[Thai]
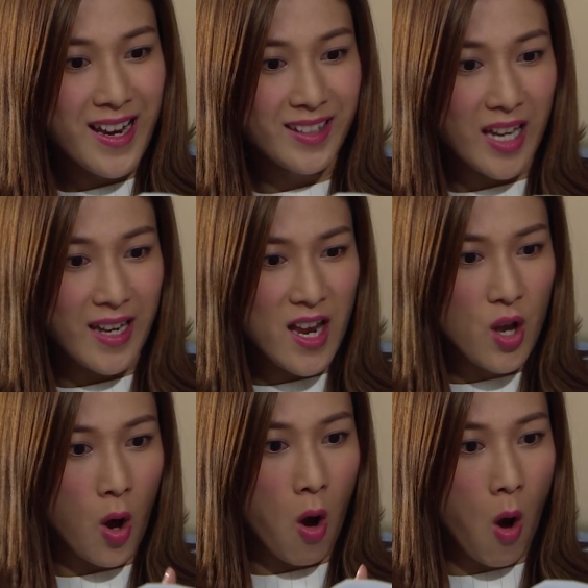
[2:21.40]
ฉันว่าค
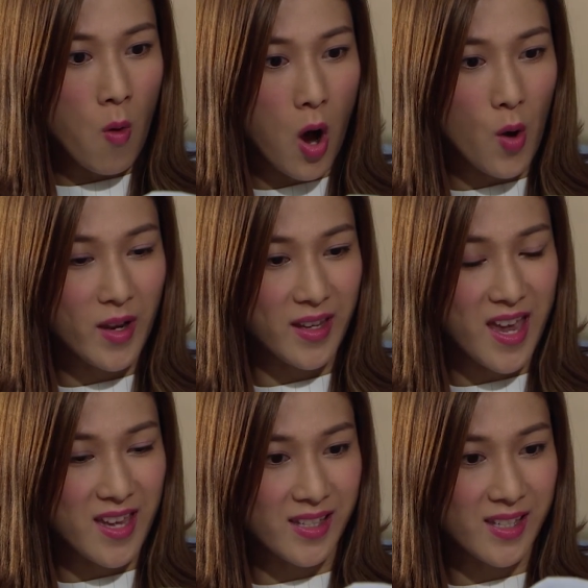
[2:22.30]
ดีนี้มันน่าส
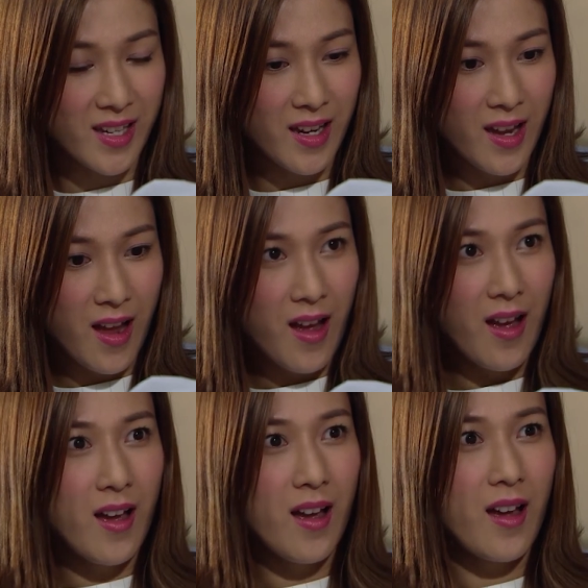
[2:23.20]
นใจมาก
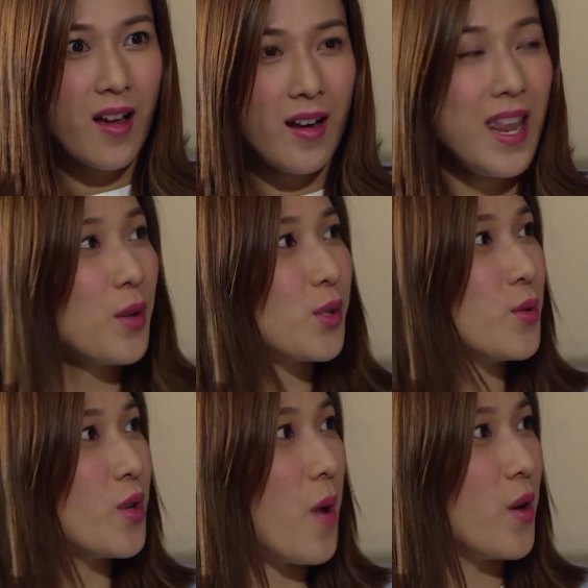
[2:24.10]
คุณ
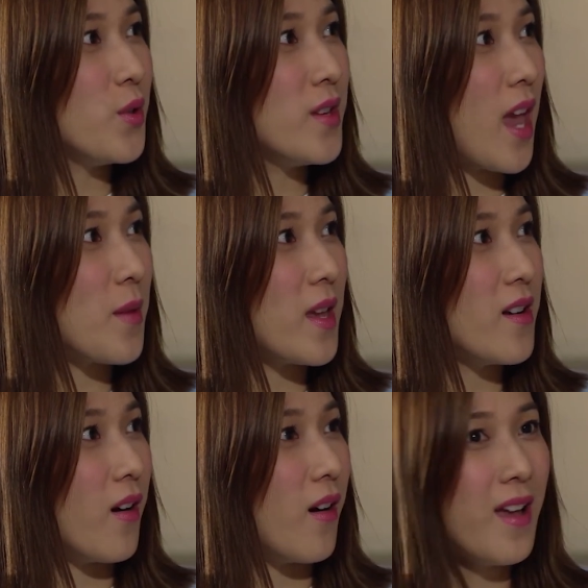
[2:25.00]
เอากล้องสองทางไกล
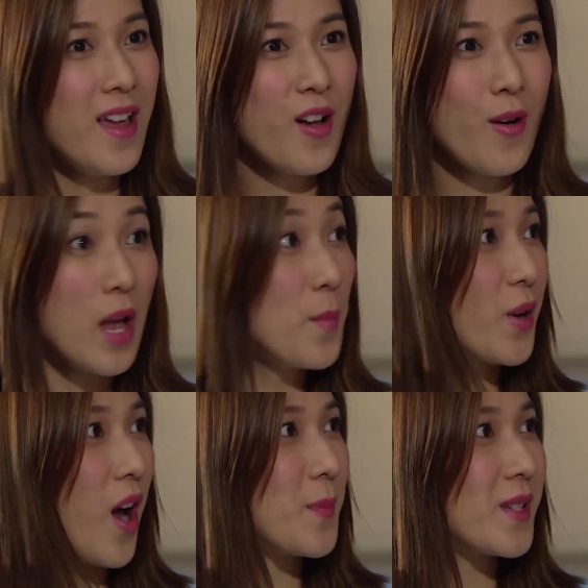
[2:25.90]
ให้ฉันฉันมี
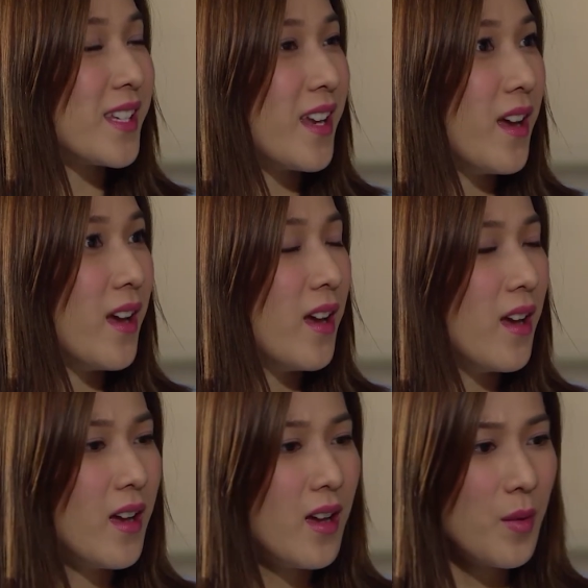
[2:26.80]
หลักฐานแล้ว
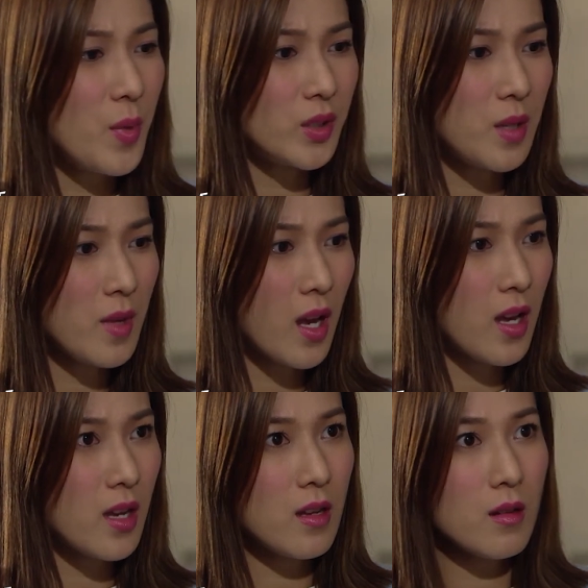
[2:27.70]
แล้วทำไม
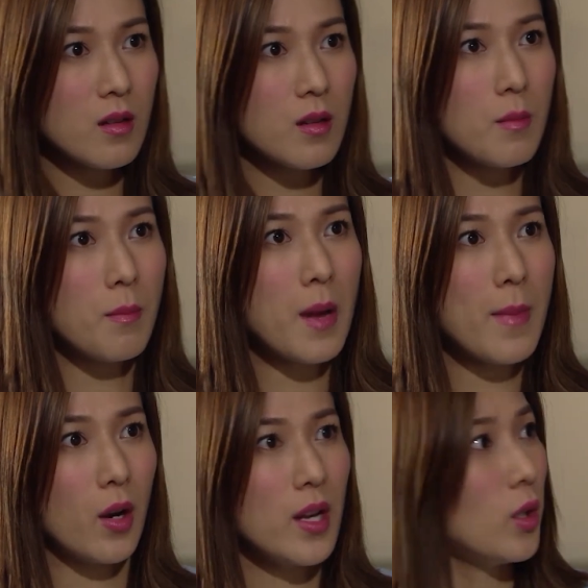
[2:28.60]
คุณไม่
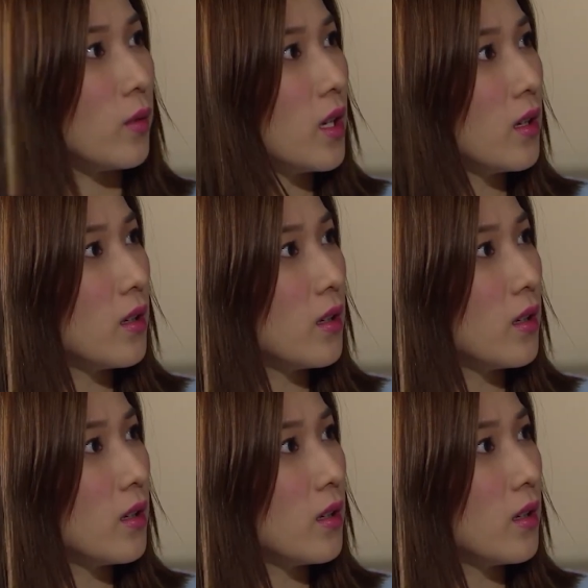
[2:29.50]
ใส่ลงไปด้ว